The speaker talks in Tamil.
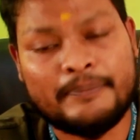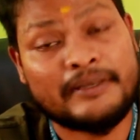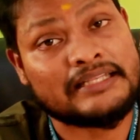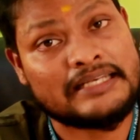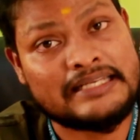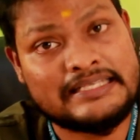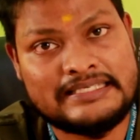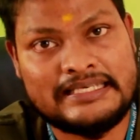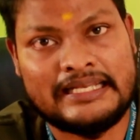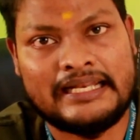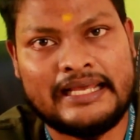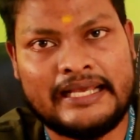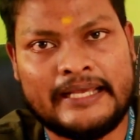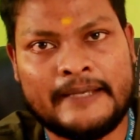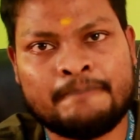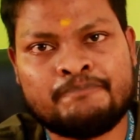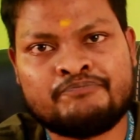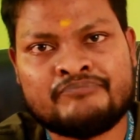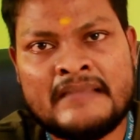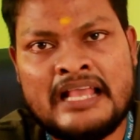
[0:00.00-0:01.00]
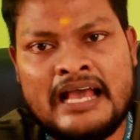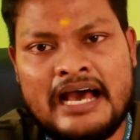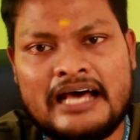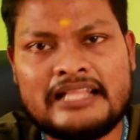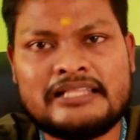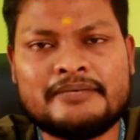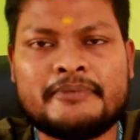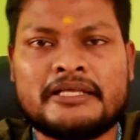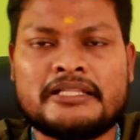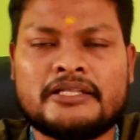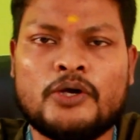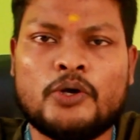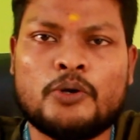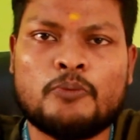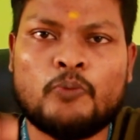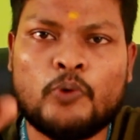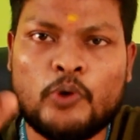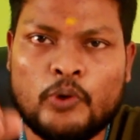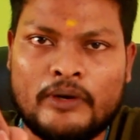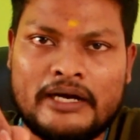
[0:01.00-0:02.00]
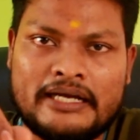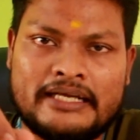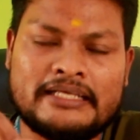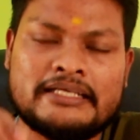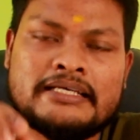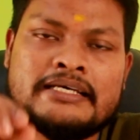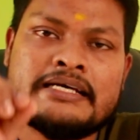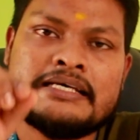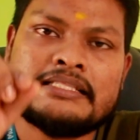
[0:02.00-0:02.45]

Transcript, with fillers: பதினஞ்சு எண்ணுங்க அது மாதிரி ஒரு மூணு வாட்டி